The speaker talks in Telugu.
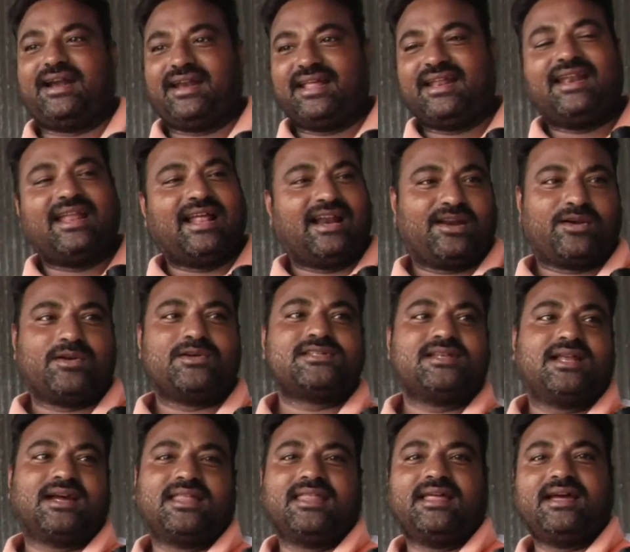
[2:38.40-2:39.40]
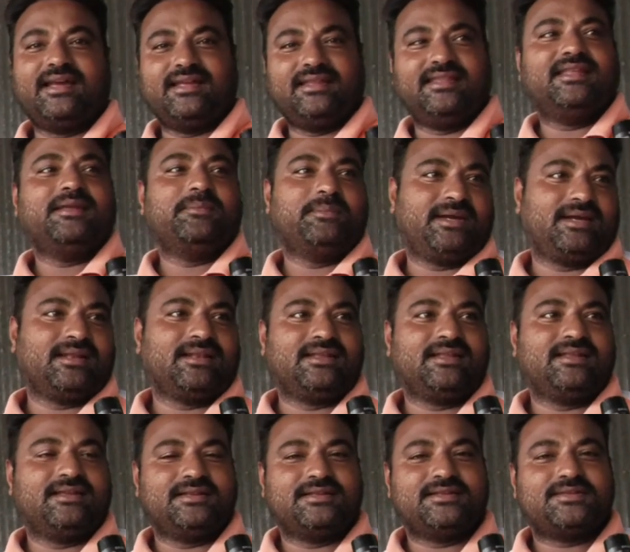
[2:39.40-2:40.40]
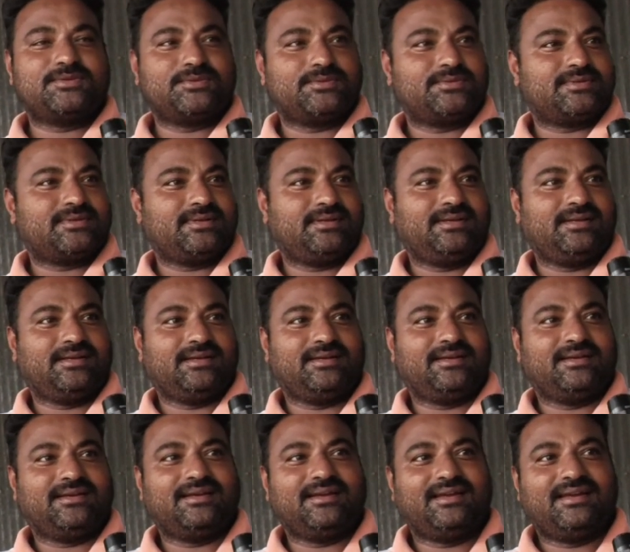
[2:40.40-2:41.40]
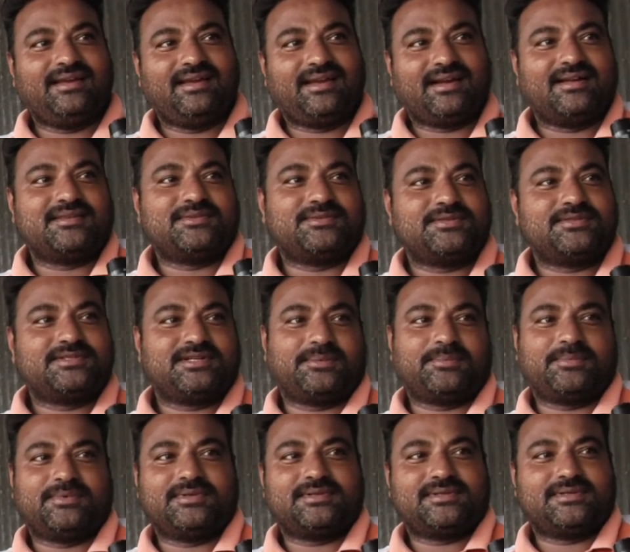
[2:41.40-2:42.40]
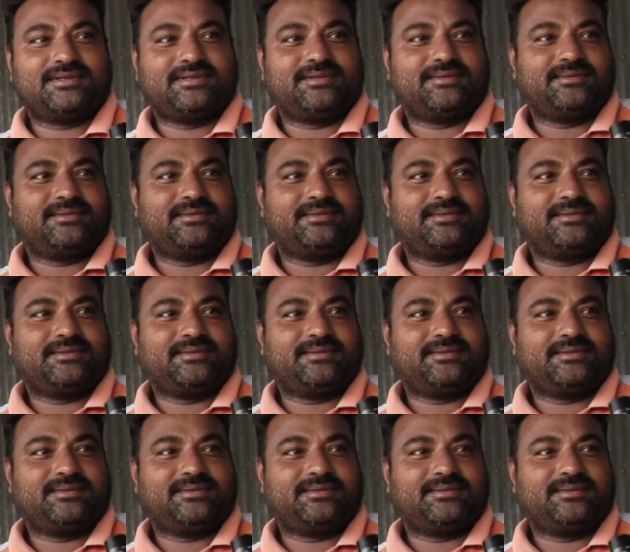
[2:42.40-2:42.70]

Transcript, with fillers: అంటే నెల రోజులే కదా అయింది మిగిలిన చూసి ఇంకా చూసి చెప్పచ్చు